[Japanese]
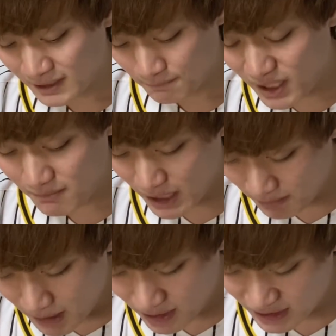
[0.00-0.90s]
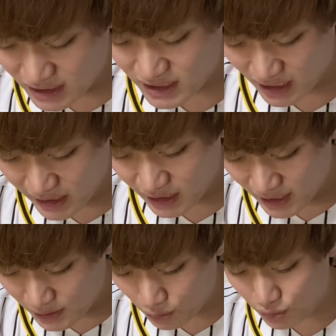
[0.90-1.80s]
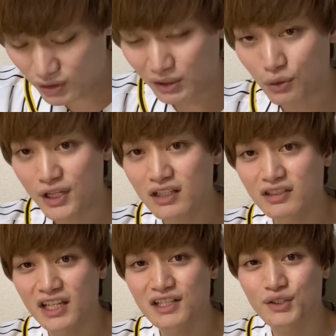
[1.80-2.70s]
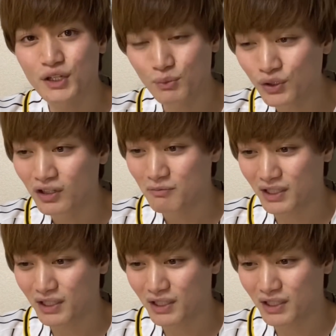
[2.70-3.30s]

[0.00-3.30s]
まあまあまあまあいいんじゃないかなというふうには取れなくないですけども、